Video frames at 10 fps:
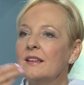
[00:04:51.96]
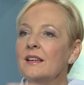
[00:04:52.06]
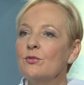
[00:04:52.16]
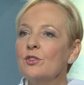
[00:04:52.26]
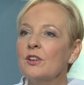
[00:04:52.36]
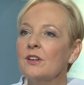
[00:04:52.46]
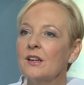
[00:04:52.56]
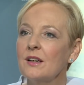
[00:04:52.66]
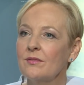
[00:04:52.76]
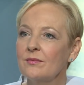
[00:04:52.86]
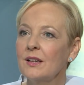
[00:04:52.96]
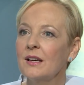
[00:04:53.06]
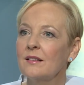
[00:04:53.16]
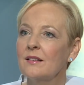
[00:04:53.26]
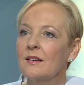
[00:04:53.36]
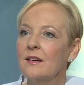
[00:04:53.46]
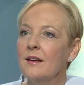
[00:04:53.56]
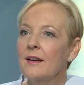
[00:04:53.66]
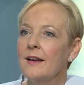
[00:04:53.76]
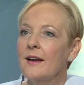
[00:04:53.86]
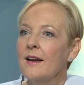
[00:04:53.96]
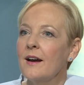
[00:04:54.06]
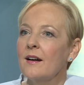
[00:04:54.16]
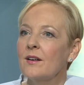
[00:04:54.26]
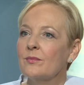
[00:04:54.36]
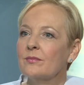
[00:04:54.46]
Kiefer Wo gar nicht in Kiefer ja. gehören, genau. Wo also auch